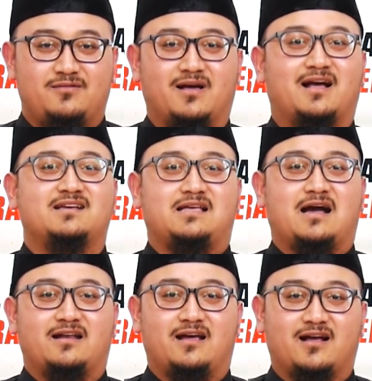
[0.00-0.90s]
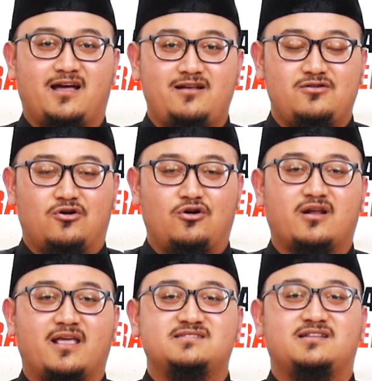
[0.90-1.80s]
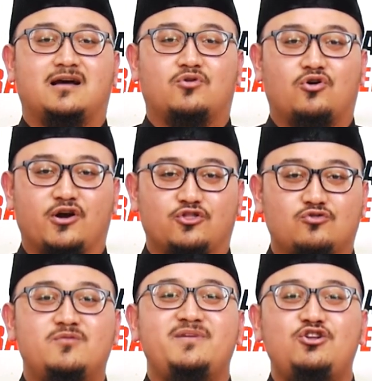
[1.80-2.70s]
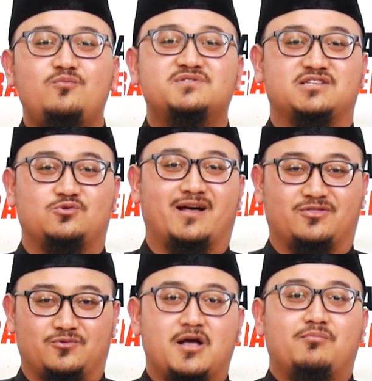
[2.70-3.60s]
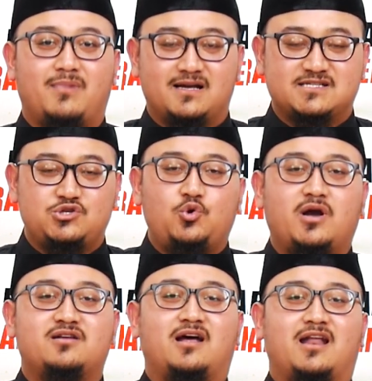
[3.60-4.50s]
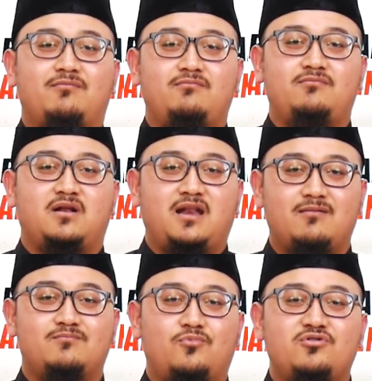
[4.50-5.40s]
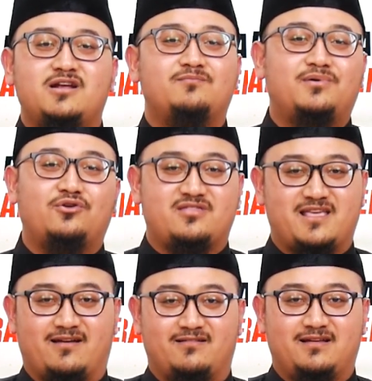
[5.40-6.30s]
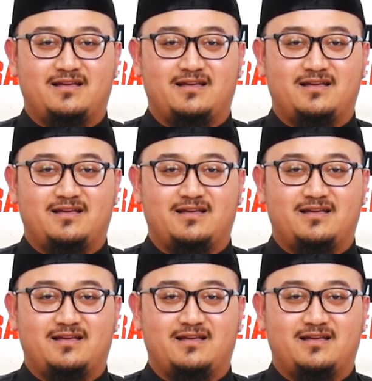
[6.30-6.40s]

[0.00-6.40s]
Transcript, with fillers: Maka seakan-akan orang yang sedang merokok itu meminum sesuatu masuk ke dalam lambung dan perutnya.